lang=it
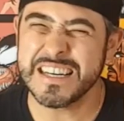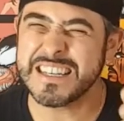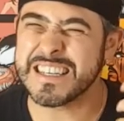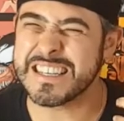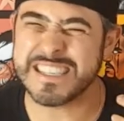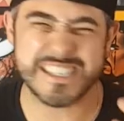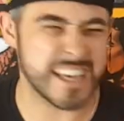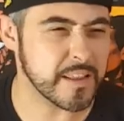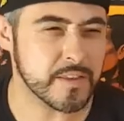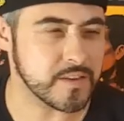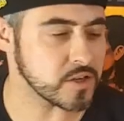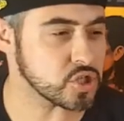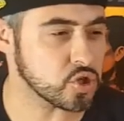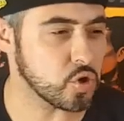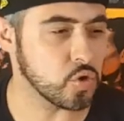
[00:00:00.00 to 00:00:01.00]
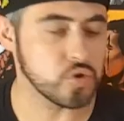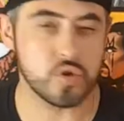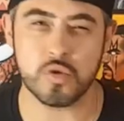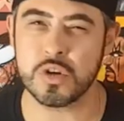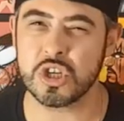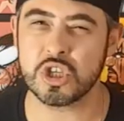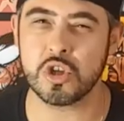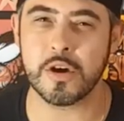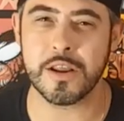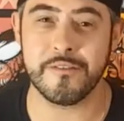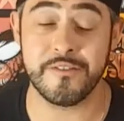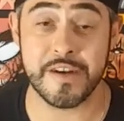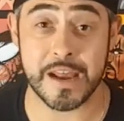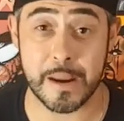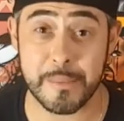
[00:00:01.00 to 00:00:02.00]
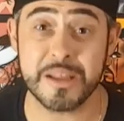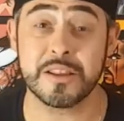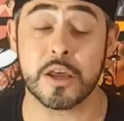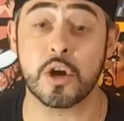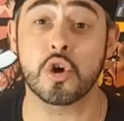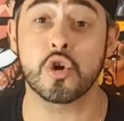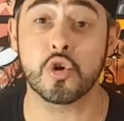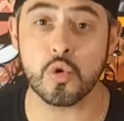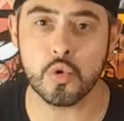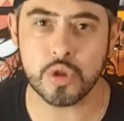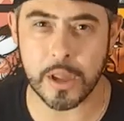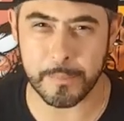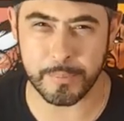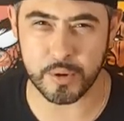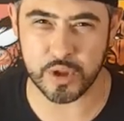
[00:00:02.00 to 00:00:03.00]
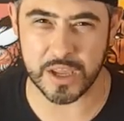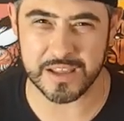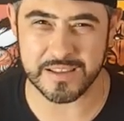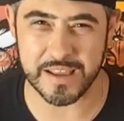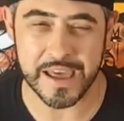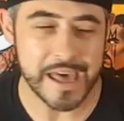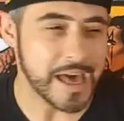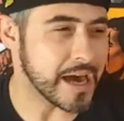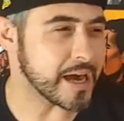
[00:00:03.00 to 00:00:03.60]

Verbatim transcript: eh, senza sconti, una storia veramente cruda e potente.